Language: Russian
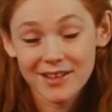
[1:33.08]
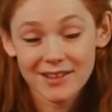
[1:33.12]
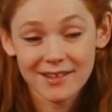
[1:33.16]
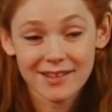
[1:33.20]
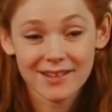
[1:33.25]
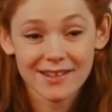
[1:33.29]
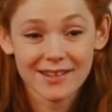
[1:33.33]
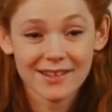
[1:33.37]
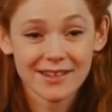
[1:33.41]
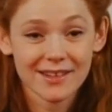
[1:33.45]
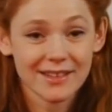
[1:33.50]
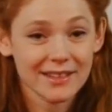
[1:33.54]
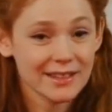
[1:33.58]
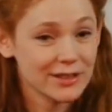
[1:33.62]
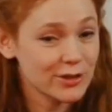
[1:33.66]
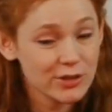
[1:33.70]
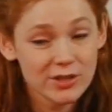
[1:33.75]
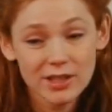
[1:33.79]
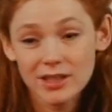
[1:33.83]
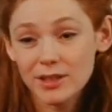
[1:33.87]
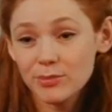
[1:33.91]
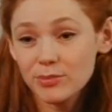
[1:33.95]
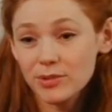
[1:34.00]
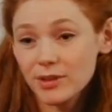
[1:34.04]
Э, то
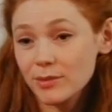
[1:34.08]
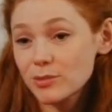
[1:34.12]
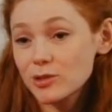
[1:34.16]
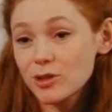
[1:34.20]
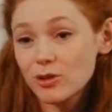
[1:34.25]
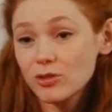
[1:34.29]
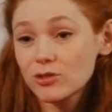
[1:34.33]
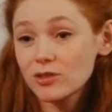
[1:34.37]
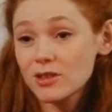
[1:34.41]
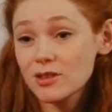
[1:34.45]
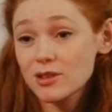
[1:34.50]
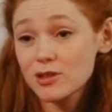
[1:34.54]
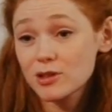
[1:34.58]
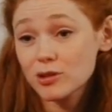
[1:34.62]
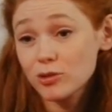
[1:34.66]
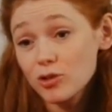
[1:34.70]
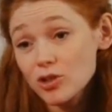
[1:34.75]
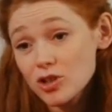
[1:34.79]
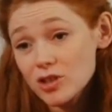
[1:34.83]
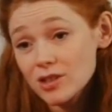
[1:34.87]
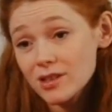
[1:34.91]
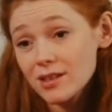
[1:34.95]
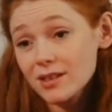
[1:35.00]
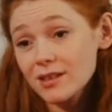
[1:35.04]
есть это было абсолютно
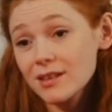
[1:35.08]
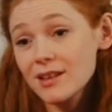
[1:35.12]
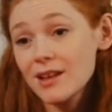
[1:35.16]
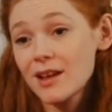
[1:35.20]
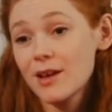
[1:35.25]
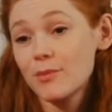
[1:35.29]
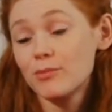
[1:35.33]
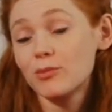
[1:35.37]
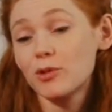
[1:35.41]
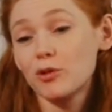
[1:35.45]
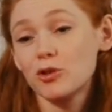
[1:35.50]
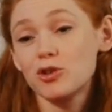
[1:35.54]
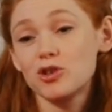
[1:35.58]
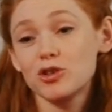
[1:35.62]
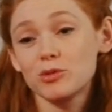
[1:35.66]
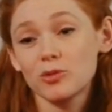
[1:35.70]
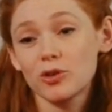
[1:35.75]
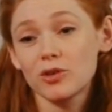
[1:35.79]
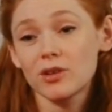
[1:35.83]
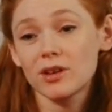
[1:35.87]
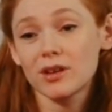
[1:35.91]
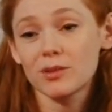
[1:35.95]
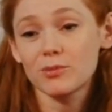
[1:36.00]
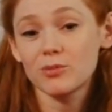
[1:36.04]
несложно. Мы очень
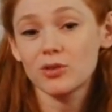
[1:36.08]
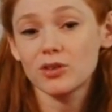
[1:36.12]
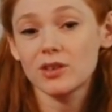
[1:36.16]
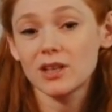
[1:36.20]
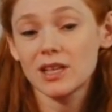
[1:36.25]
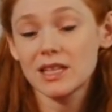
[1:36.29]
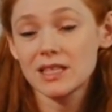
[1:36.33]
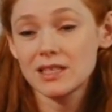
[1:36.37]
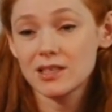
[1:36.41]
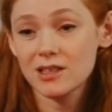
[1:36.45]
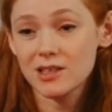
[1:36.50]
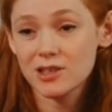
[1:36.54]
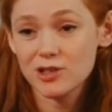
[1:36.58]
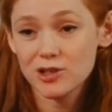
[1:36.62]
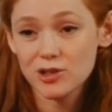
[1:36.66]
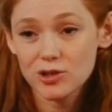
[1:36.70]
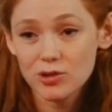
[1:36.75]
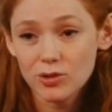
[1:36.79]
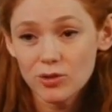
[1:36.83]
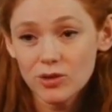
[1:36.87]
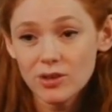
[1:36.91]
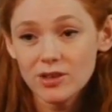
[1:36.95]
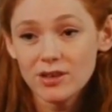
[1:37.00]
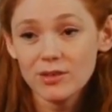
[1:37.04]
много работали с
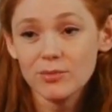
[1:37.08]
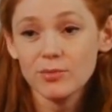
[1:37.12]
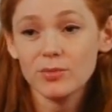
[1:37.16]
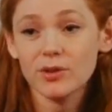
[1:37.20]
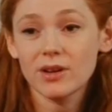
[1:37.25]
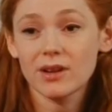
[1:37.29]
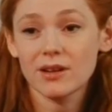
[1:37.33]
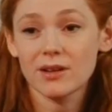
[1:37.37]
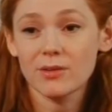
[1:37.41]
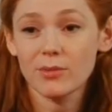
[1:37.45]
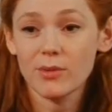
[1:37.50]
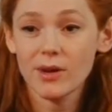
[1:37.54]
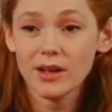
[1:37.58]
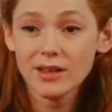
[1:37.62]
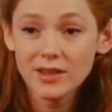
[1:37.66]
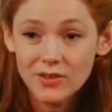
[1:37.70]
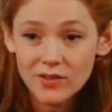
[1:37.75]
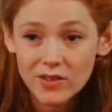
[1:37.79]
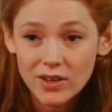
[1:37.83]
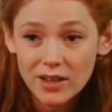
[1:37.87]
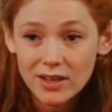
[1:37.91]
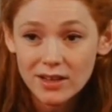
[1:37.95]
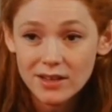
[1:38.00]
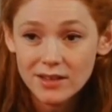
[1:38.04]
режиссером,
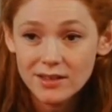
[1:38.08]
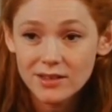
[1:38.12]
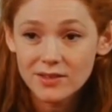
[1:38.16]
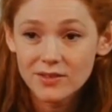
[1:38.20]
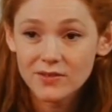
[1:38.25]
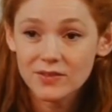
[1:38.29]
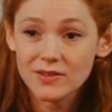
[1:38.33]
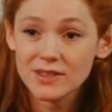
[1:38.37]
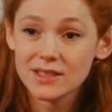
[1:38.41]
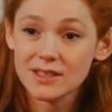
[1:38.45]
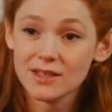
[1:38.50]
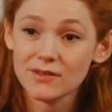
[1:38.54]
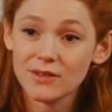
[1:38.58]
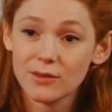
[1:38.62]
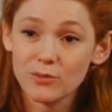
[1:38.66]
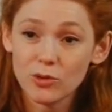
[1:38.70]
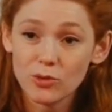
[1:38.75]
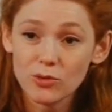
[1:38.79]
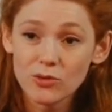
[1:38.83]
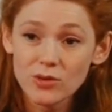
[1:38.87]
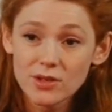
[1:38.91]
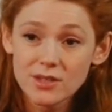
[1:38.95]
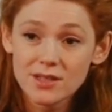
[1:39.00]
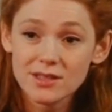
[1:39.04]
прорабатывали все
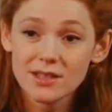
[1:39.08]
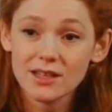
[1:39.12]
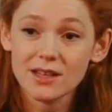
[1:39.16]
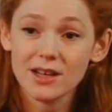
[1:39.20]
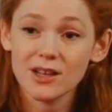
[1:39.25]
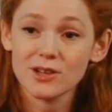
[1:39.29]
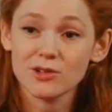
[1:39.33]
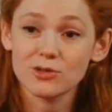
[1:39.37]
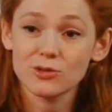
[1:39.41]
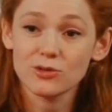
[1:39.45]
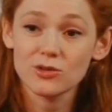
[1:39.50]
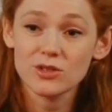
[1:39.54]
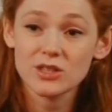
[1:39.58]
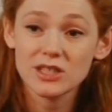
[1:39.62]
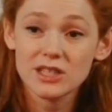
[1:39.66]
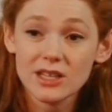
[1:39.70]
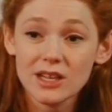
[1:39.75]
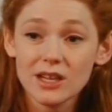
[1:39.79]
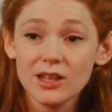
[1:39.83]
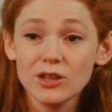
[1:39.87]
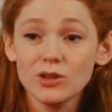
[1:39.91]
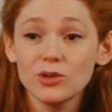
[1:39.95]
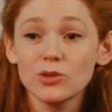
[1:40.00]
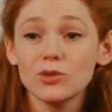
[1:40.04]
вопросы, каждую
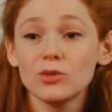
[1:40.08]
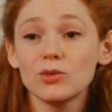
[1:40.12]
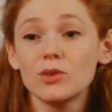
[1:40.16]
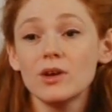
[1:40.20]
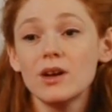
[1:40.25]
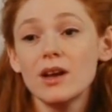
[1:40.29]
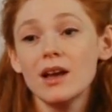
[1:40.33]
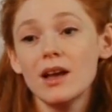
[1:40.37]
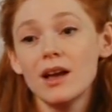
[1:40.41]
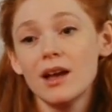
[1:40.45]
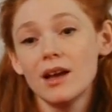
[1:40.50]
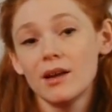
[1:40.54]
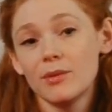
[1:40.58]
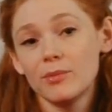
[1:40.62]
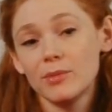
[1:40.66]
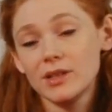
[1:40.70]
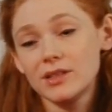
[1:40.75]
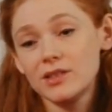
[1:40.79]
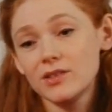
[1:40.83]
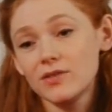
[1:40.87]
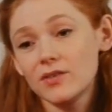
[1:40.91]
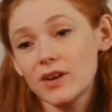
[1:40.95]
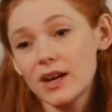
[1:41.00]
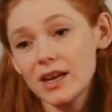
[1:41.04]
сцену,
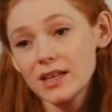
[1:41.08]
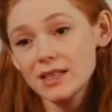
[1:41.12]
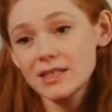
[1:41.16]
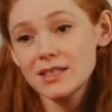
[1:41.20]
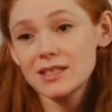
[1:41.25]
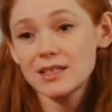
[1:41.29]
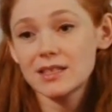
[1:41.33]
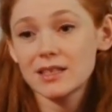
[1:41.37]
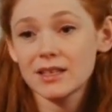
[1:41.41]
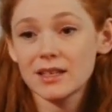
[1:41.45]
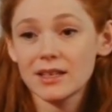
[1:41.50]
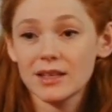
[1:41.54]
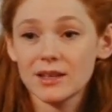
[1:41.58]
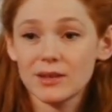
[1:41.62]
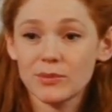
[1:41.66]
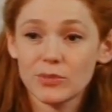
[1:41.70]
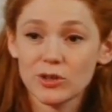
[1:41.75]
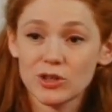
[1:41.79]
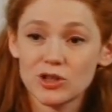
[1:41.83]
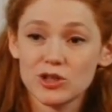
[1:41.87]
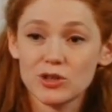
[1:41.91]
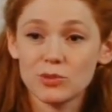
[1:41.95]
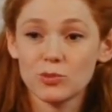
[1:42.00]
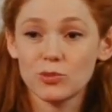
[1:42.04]
мотивации,
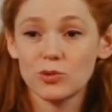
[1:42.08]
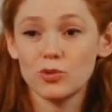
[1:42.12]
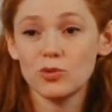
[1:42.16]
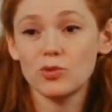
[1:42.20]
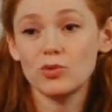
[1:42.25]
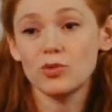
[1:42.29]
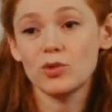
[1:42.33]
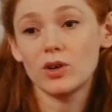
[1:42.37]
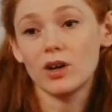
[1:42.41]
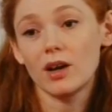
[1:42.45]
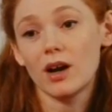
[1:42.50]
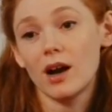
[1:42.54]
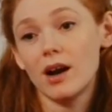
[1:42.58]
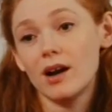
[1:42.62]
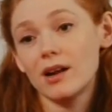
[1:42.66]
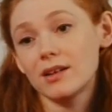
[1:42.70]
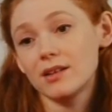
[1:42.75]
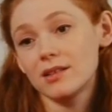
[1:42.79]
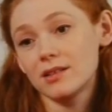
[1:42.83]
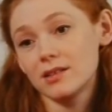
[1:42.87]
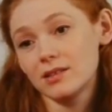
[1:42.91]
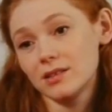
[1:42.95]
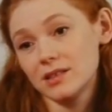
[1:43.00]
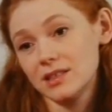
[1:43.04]
почему,
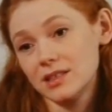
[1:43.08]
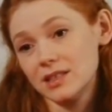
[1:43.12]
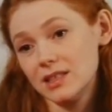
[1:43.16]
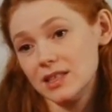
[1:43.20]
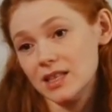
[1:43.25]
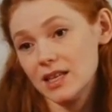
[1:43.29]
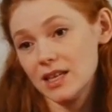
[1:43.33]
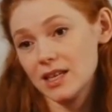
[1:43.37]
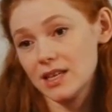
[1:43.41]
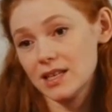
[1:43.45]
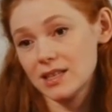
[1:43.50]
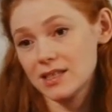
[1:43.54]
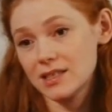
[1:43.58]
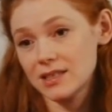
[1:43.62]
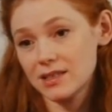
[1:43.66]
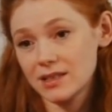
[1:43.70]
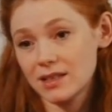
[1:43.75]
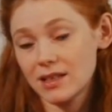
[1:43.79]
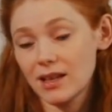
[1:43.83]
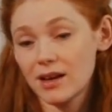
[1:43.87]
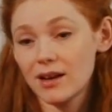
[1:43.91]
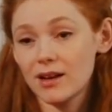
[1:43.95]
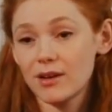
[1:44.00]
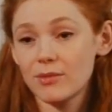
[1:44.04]
как, здесь,
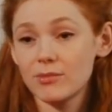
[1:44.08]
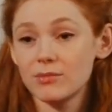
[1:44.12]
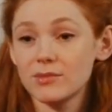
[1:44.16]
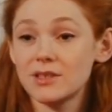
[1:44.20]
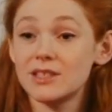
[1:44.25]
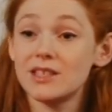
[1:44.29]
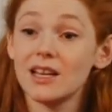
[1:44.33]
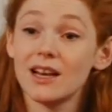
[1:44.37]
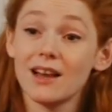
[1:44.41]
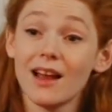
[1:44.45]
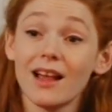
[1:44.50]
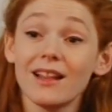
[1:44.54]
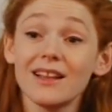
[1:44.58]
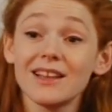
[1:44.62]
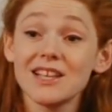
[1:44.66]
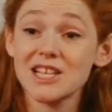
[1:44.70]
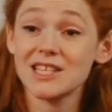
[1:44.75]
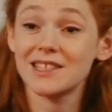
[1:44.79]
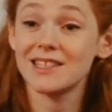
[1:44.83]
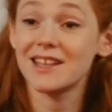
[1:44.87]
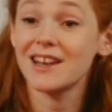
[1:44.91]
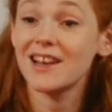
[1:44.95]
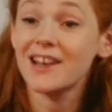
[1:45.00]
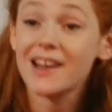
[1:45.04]
там, стреляла, не
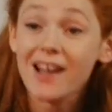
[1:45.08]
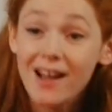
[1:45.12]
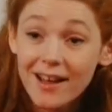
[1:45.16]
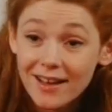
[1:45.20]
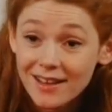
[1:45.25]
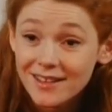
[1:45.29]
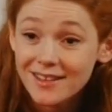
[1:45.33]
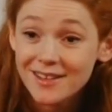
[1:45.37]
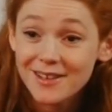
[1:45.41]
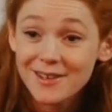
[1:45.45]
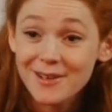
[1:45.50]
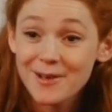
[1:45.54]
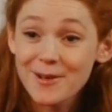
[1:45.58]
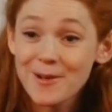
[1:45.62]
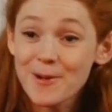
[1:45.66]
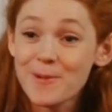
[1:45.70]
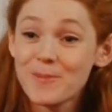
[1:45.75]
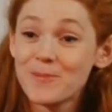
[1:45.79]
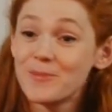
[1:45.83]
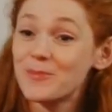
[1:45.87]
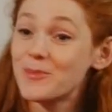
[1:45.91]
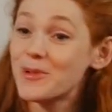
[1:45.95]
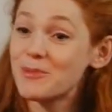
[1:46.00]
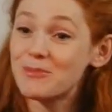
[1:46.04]
стреляла.
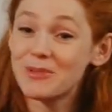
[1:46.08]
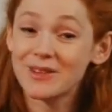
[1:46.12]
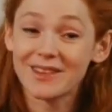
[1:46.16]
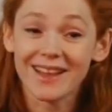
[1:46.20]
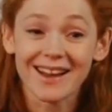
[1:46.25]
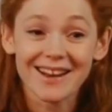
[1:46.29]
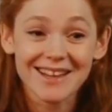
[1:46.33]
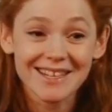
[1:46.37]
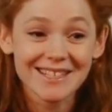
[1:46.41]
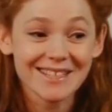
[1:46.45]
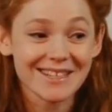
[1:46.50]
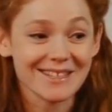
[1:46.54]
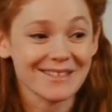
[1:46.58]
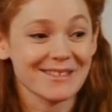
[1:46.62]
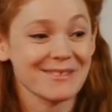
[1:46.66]
Мы пытались